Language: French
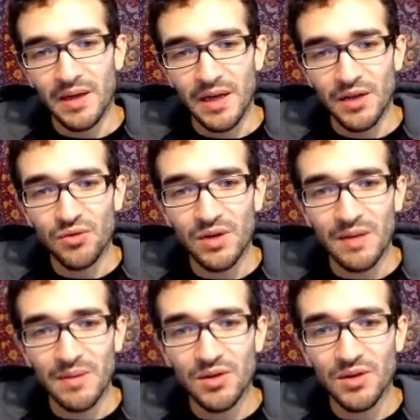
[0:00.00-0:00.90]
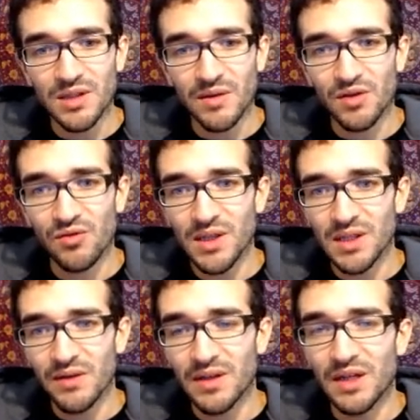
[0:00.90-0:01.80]
Et donc la méthode, ça va être quoi Ça
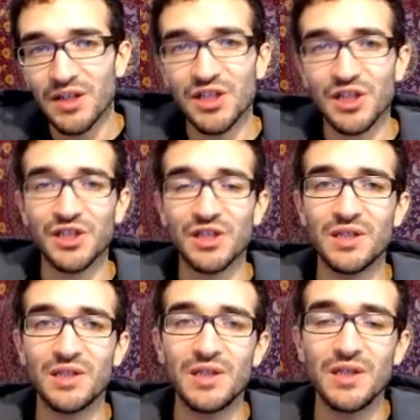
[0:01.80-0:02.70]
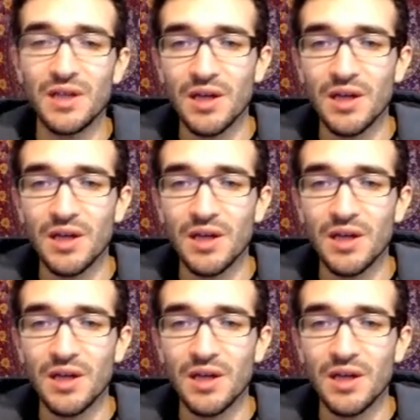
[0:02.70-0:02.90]
va être d'aller chercher si